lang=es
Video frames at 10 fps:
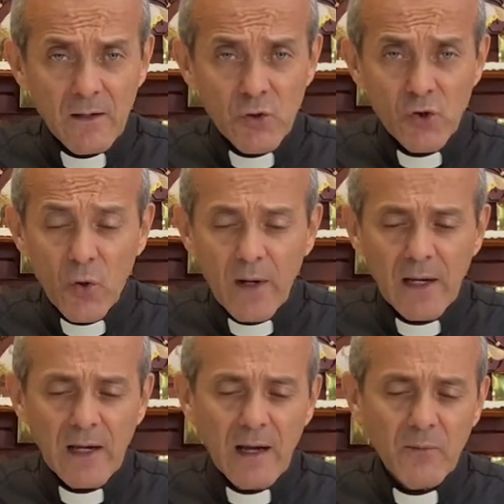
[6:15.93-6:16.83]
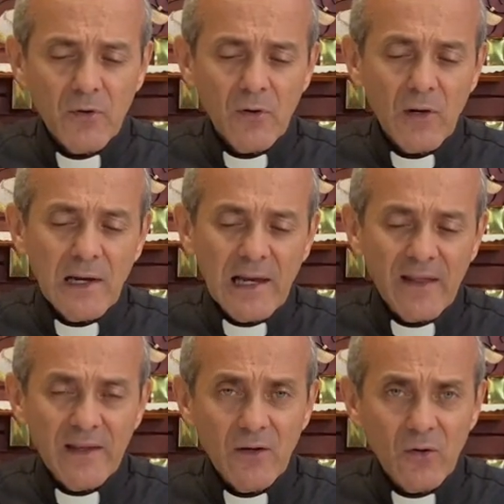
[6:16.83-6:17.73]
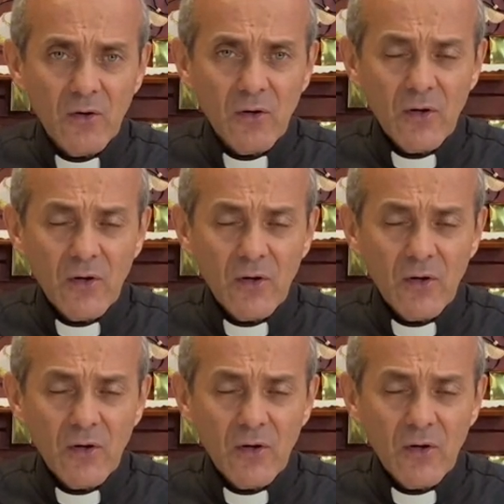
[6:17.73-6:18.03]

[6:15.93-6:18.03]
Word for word: yo en cambio le digo,